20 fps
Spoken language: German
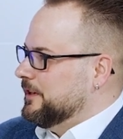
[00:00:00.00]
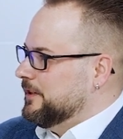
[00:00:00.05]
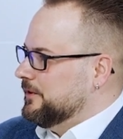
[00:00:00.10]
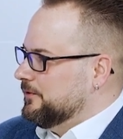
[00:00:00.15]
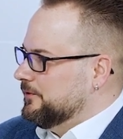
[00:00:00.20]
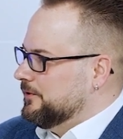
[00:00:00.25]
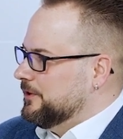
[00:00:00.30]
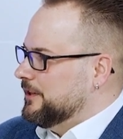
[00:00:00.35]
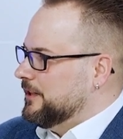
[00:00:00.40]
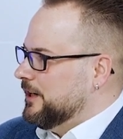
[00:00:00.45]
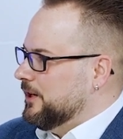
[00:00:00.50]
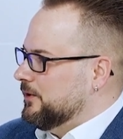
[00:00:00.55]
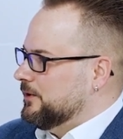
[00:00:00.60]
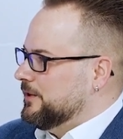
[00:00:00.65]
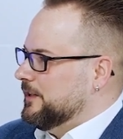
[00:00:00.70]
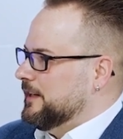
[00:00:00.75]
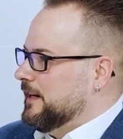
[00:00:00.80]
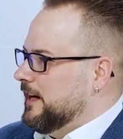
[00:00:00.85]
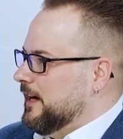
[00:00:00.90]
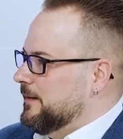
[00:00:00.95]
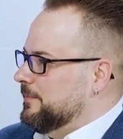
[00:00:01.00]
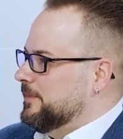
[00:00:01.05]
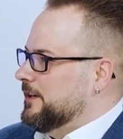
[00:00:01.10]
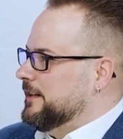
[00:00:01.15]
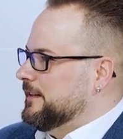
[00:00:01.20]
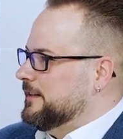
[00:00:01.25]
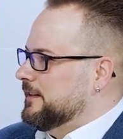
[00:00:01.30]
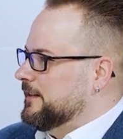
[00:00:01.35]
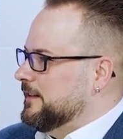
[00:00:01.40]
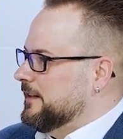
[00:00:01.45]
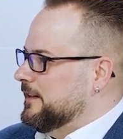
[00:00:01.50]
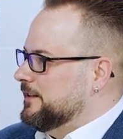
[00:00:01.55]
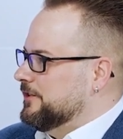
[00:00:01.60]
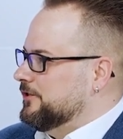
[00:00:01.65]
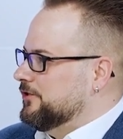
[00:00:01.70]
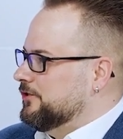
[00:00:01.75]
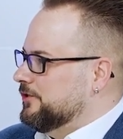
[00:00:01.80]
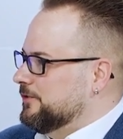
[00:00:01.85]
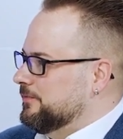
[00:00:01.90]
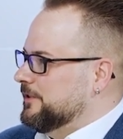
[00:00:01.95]
natürlich auch den Arbeitern
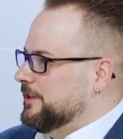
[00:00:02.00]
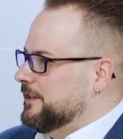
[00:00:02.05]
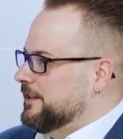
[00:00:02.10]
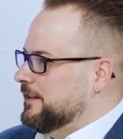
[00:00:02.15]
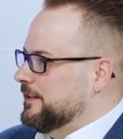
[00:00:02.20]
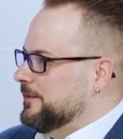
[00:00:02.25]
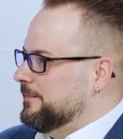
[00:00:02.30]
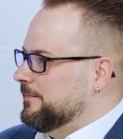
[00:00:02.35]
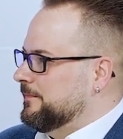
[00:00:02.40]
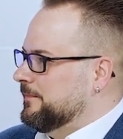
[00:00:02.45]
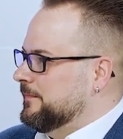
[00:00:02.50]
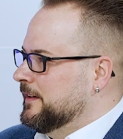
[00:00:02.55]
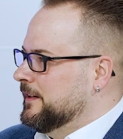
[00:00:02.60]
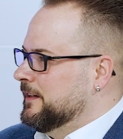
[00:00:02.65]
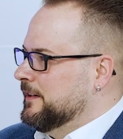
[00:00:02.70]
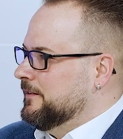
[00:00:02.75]
eine Stimme geben